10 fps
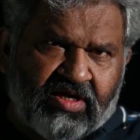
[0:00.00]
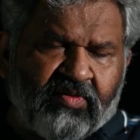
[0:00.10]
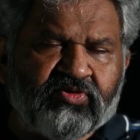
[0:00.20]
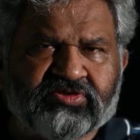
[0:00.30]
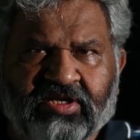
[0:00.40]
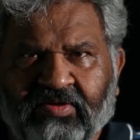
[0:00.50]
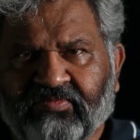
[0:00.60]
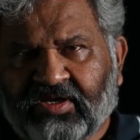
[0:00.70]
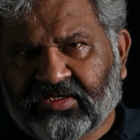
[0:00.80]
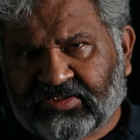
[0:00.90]
अब उसका नाम
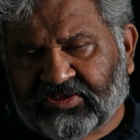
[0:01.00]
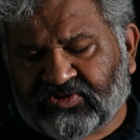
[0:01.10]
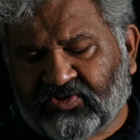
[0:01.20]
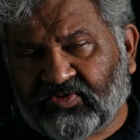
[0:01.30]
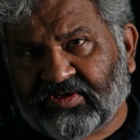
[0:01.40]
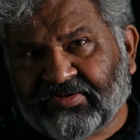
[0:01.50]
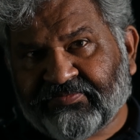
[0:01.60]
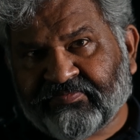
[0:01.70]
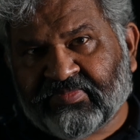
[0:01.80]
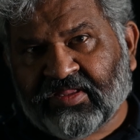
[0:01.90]
मलक जनरल स्टोर हो
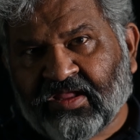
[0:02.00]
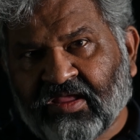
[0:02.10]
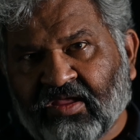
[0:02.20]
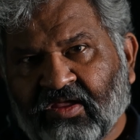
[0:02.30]
गया